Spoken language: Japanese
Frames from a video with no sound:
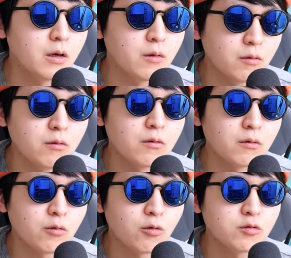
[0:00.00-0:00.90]
うん、
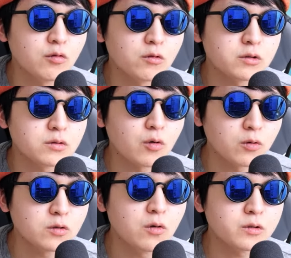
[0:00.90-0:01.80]
国語国
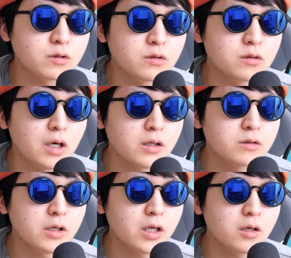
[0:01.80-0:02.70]
語数
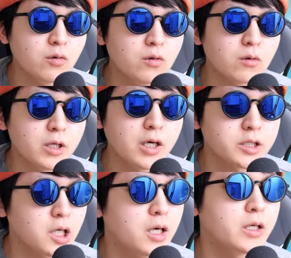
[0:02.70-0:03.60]
学英語理科
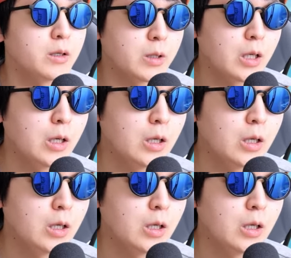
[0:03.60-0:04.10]
社会だよね